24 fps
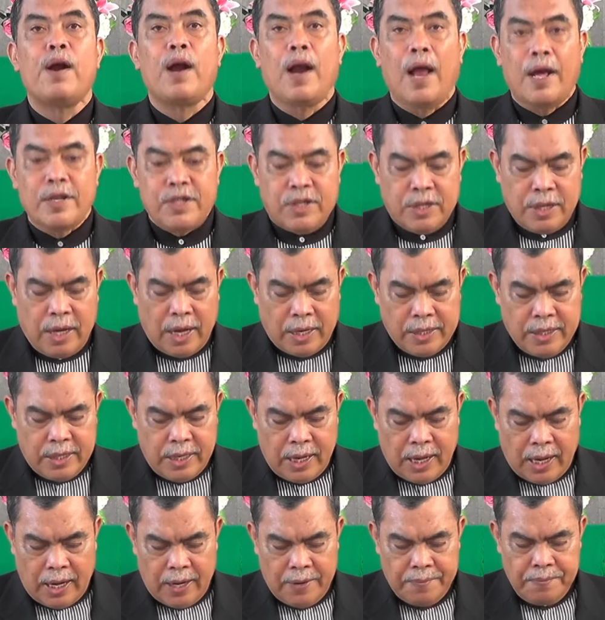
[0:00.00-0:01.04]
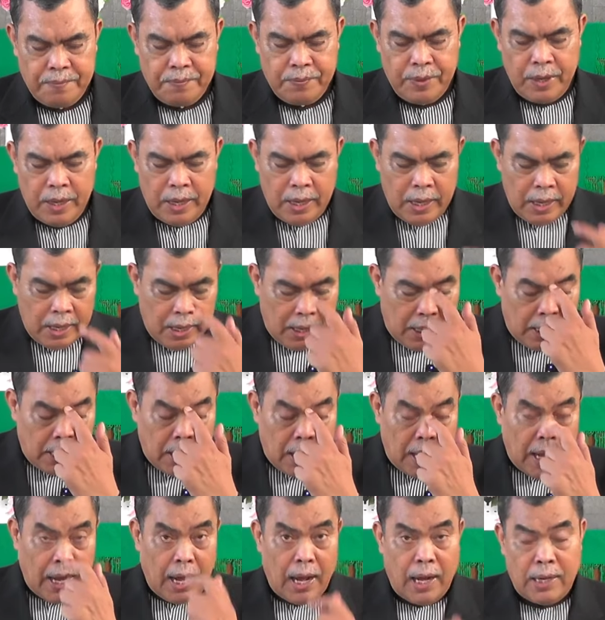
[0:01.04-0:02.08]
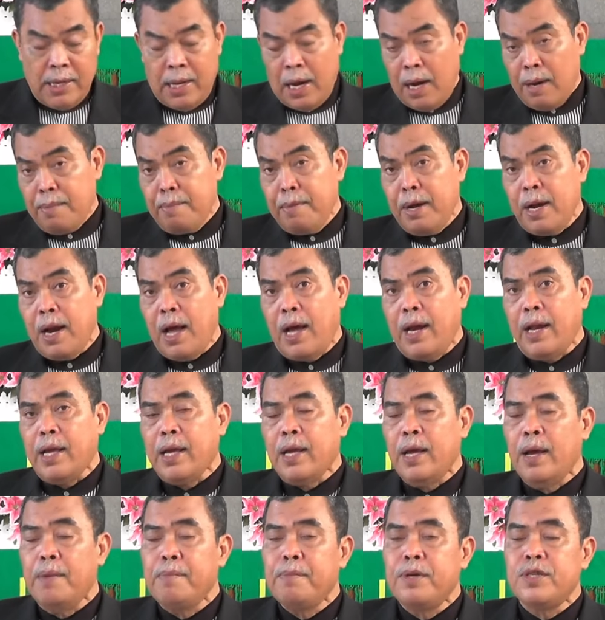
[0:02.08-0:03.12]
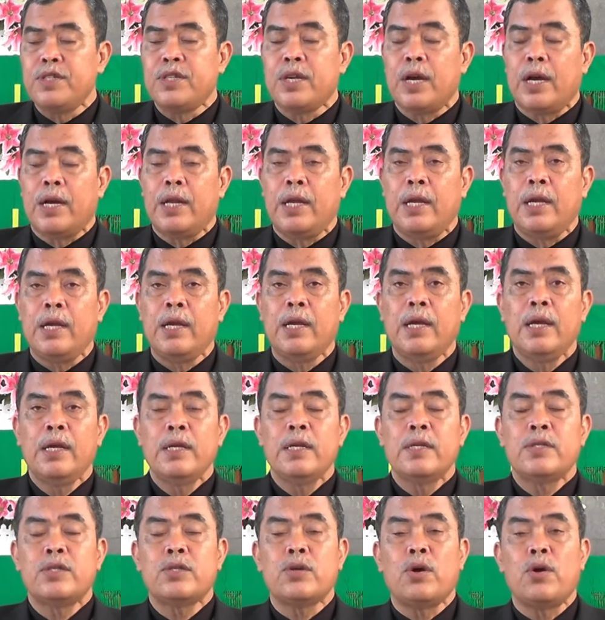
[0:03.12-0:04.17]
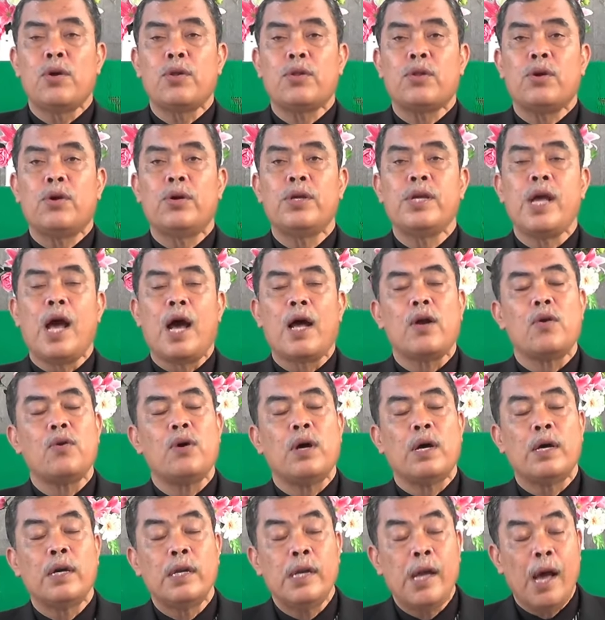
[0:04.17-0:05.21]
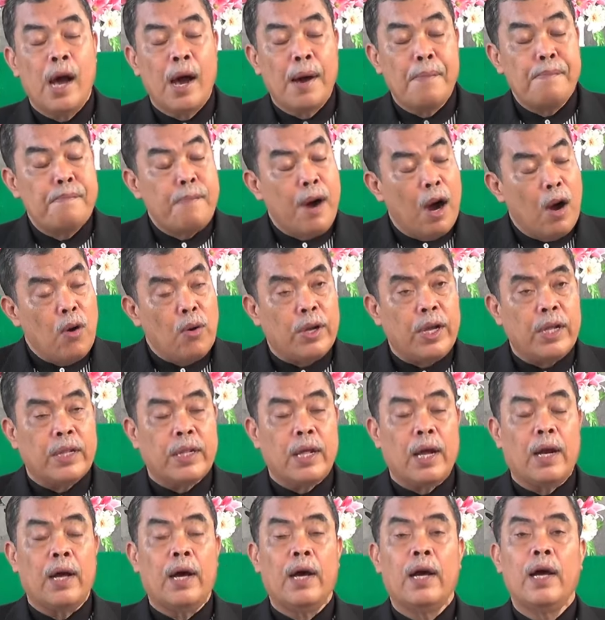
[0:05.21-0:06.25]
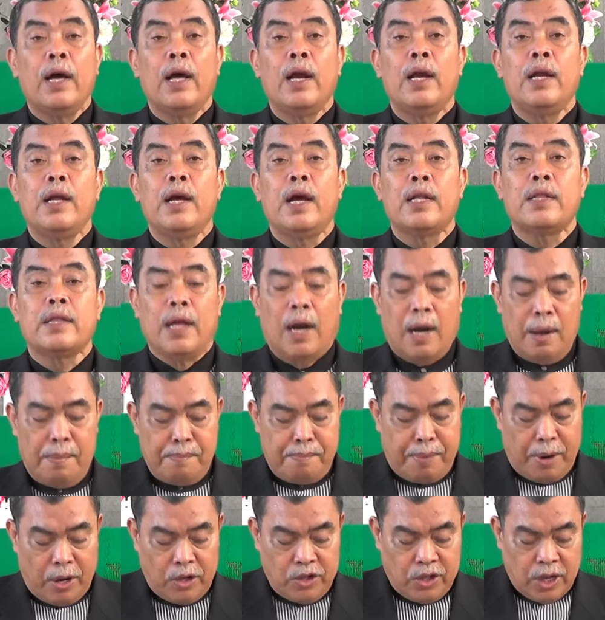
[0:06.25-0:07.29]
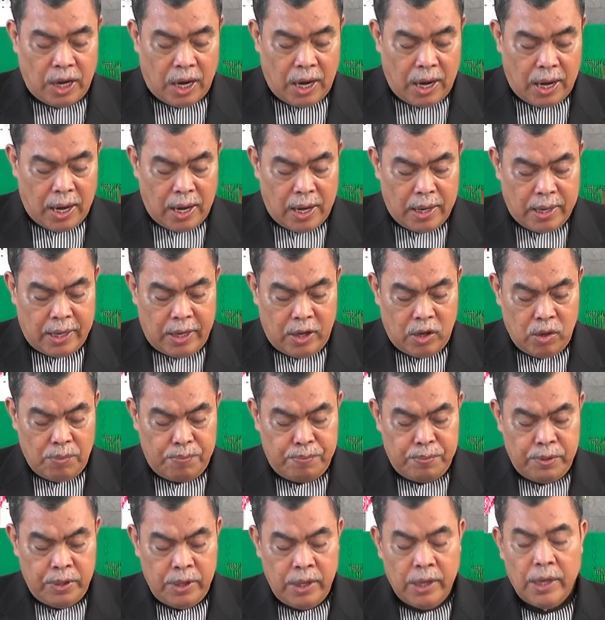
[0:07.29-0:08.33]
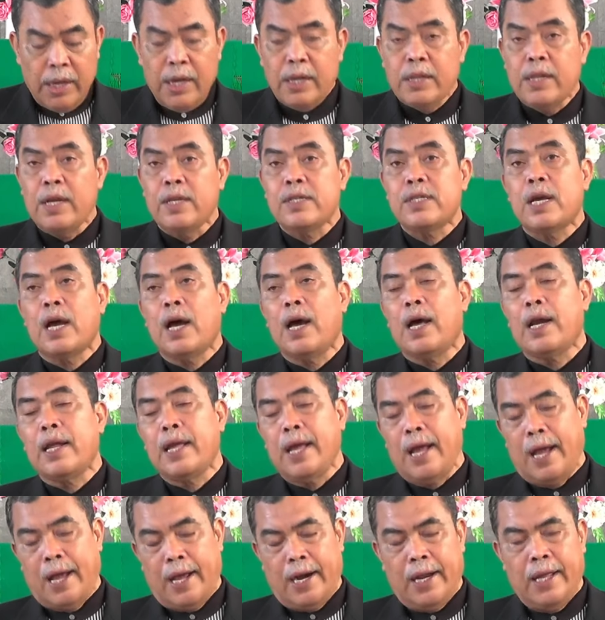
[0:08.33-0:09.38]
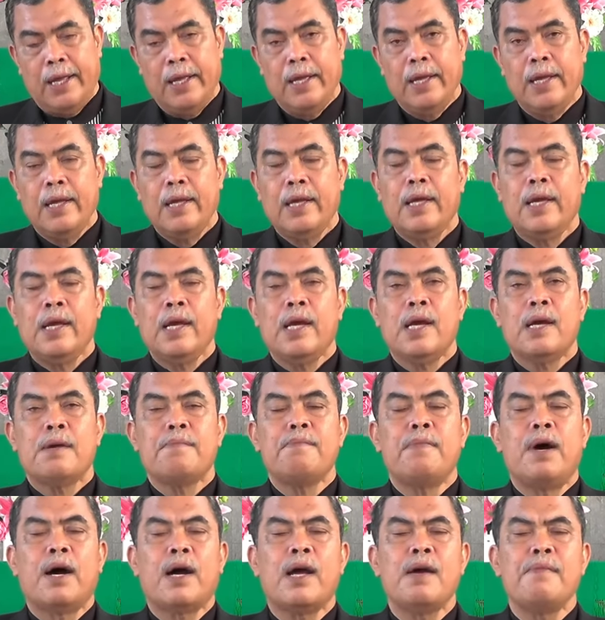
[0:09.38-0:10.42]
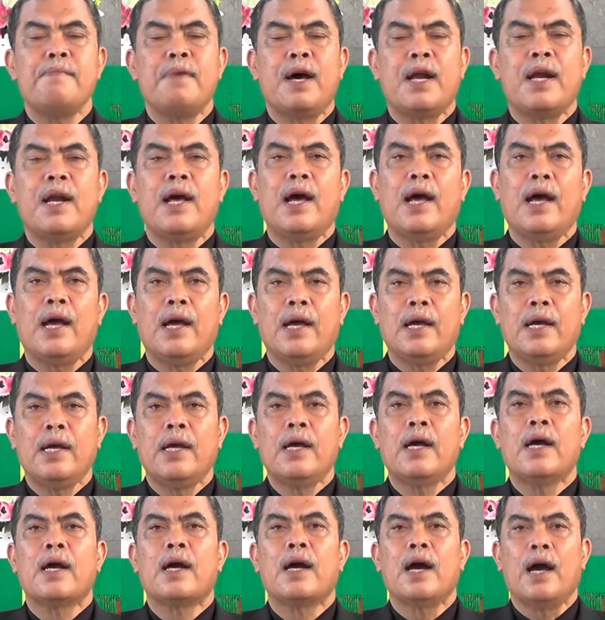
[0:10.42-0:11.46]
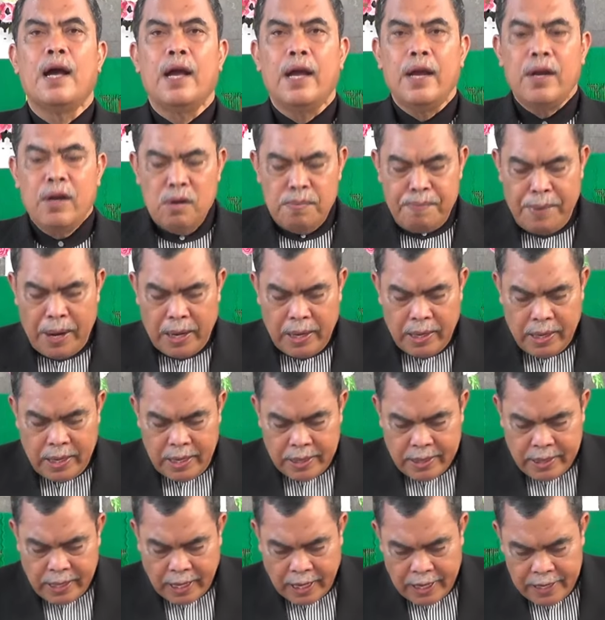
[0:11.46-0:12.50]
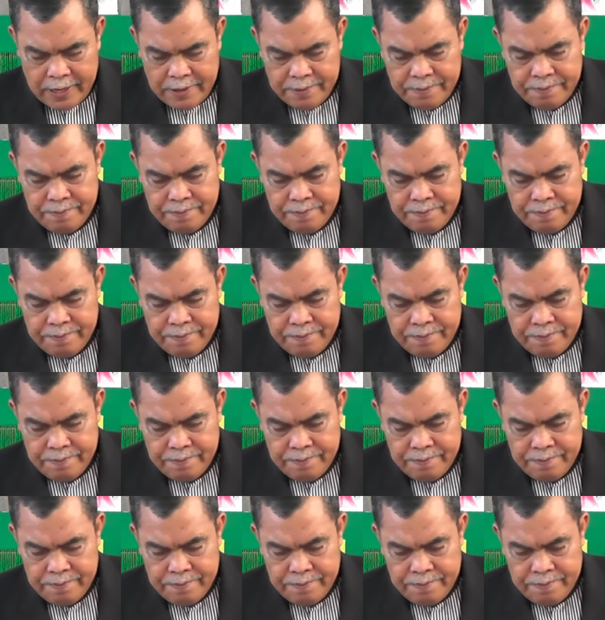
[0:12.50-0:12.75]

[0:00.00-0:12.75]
belas kasihan. Inilah hal yang menarik menjadi contoh yang yang mau kita lihat dalam perjalanan hidup kita sehari-hari. Bagaimana kehidupan kita